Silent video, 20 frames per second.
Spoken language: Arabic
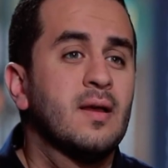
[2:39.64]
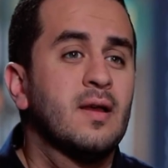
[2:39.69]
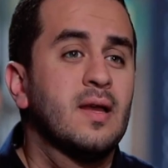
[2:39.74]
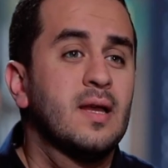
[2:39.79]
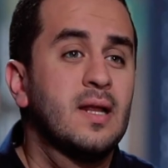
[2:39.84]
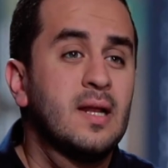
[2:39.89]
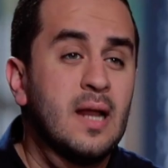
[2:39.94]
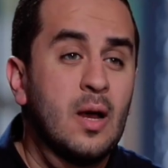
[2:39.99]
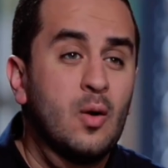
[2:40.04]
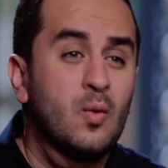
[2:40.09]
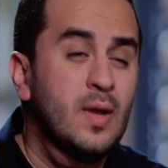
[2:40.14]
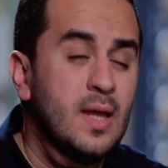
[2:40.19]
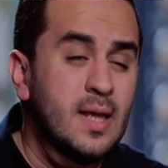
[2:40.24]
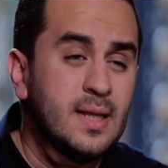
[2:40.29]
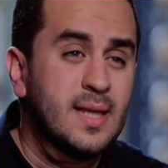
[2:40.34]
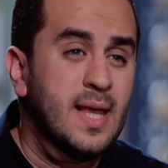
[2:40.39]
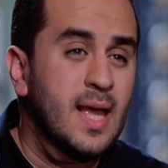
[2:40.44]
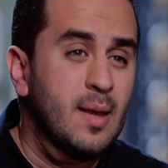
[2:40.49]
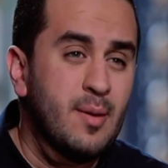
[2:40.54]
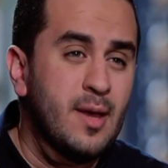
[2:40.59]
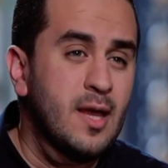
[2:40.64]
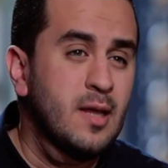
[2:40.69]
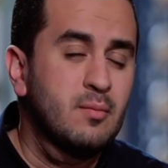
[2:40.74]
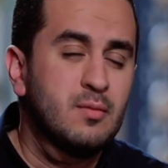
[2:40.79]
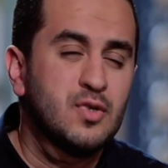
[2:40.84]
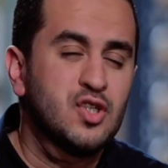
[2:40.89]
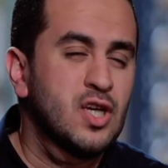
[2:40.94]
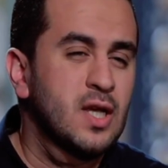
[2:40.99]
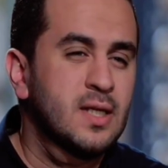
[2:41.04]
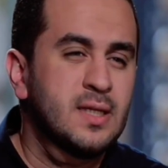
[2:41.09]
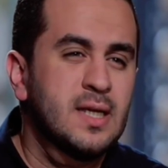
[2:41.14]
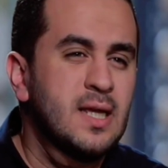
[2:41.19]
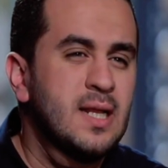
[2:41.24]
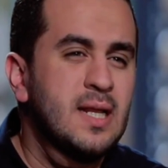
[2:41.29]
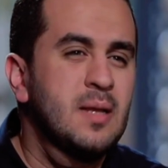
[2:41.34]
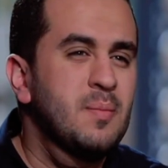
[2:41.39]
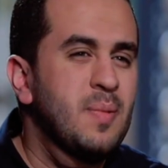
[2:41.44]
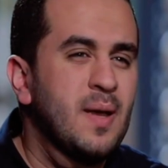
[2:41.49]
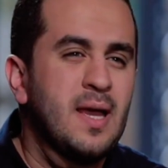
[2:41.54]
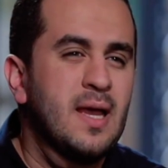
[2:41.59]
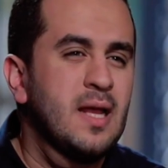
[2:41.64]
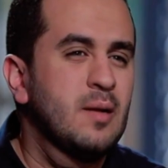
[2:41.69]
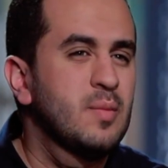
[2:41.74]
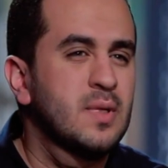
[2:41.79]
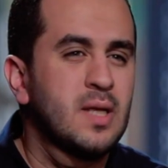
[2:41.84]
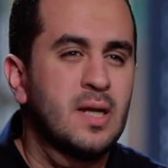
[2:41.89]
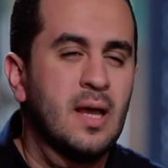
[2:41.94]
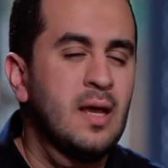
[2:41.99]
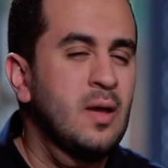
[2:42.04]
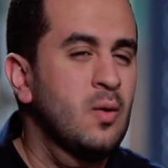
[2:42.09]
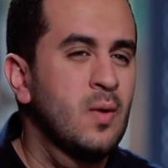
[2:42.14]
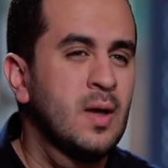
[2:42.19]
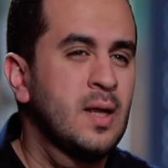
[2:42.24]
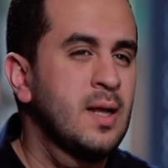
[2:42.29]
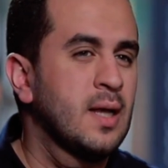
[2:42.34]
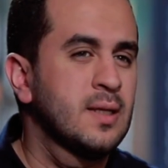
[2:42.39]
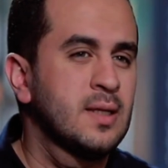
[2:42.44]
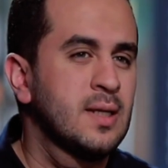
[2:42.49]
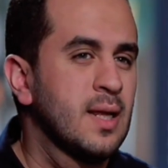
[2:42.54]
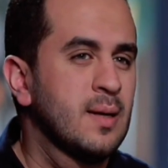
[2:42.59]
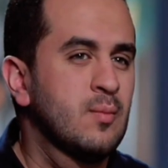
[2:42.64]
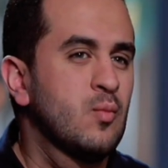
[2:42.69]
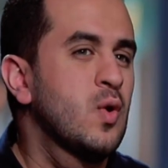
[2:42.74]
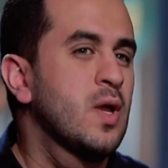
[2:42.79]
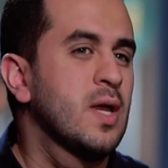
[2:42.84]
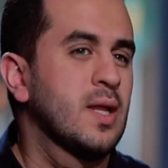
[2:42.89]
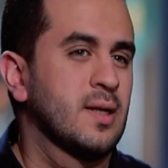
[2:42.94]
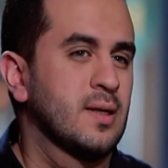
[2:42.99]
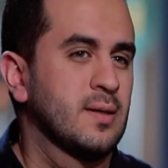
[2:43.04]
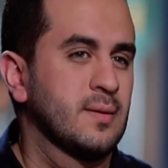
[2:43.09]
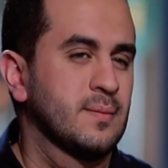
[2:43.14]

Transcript: الأولاد كمان مش هتقل بحال من الأحوال عن الأموال